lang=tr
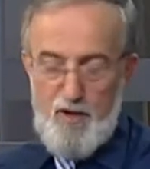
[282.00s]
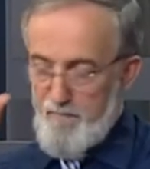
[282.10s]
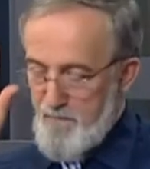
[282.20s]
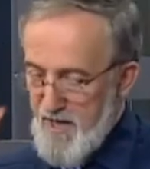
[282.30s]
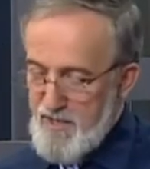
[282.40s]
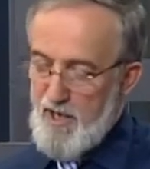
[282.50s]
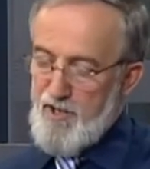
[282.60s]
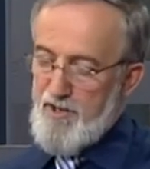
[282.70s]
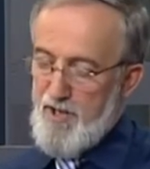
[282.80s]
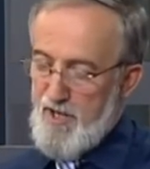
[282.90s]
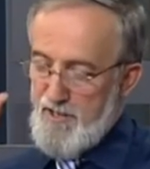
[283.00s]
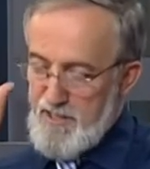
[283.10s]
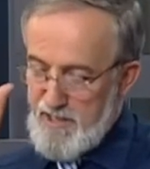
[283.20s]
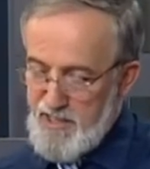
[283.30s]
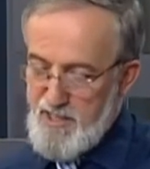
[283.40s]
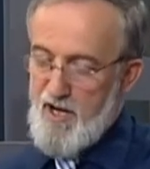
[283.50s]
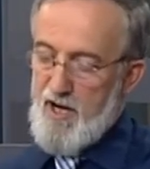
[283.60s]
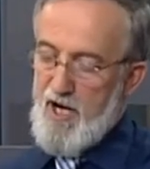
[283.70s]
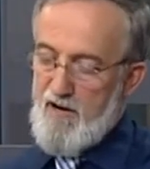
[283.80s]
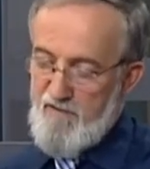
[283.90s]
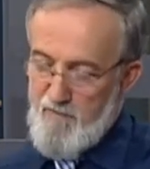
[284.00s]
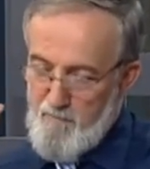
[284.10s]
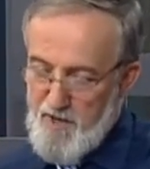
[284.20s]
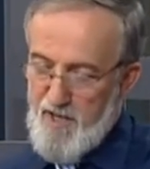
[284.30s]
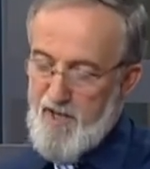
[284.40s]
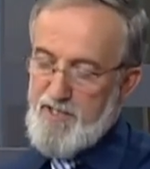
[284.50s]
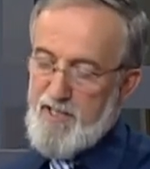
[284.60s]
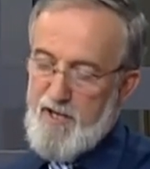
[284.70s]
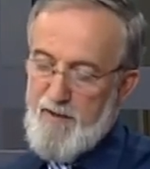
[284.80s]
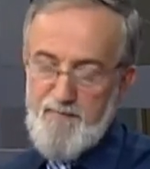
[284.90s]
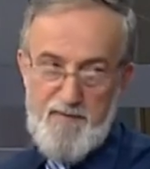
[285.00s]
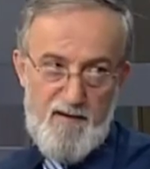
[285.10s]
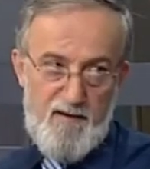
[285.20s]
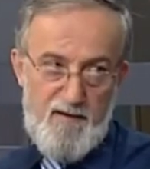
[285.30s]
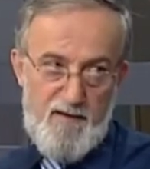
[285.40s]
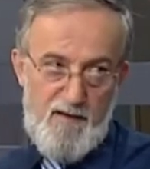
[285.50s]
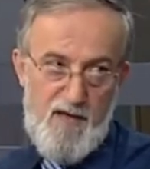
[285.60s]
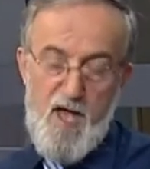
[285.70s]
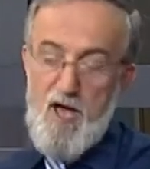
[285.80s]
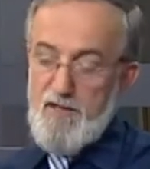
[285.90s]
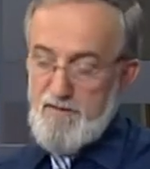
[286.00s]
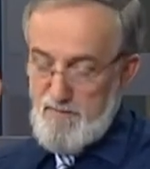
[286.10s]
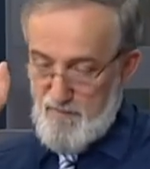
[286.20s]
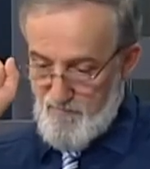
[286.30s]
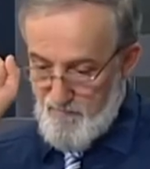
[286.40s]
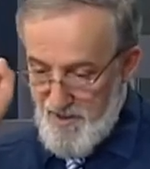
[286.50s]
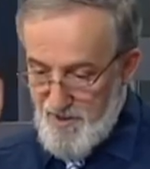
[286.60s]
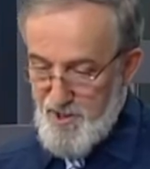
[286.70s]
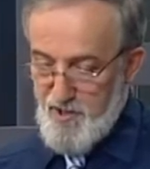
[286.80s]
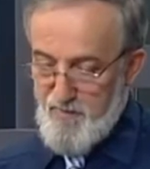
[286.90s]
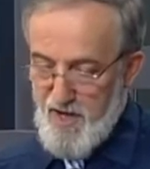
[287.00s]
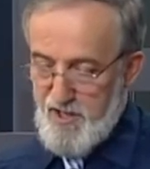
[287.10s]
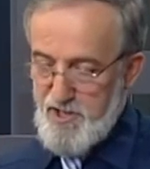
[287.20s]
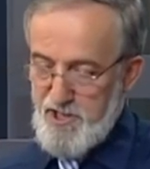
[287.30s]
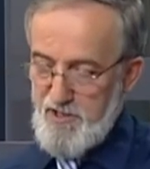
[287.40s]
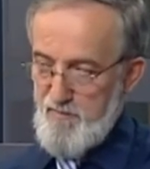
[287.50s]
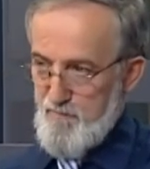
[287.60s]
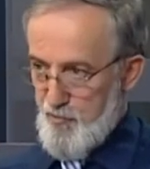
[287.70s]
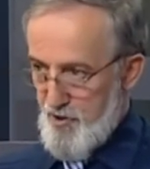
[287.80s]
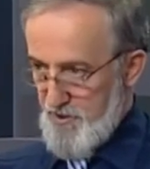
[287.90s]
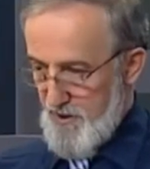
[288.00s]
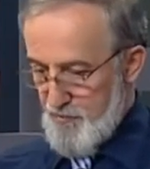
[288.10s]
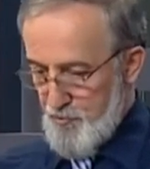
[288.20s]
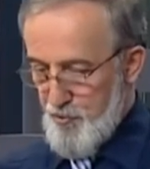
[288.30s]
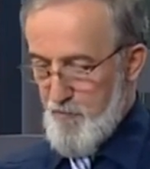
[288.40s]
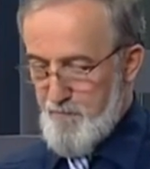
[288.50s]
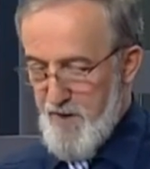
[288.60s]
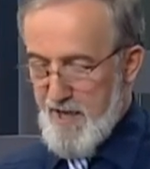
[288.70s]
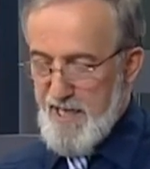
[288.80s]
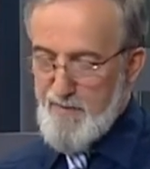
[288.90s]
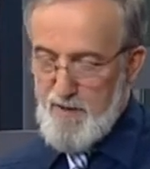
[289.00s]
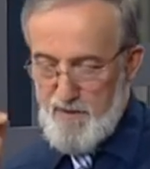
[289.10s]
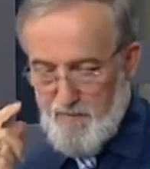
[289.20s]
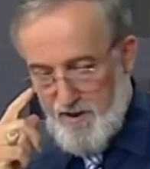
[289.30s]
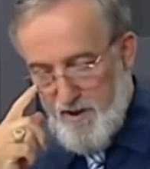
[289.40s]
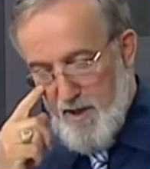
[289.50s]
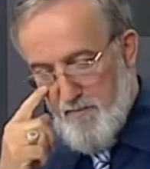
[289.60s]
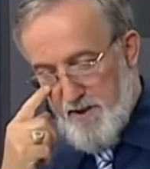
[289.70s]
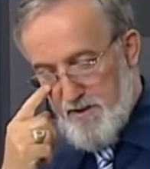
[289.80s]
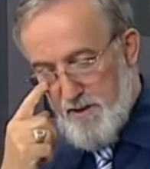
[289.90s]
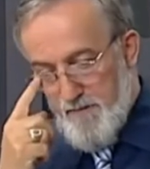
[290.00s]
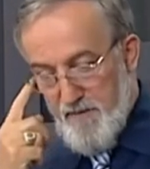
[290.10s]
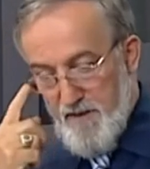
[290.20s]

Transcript: mekanda siyaha ve beyaza bildirmek için burada durup beklememi bana emrettin.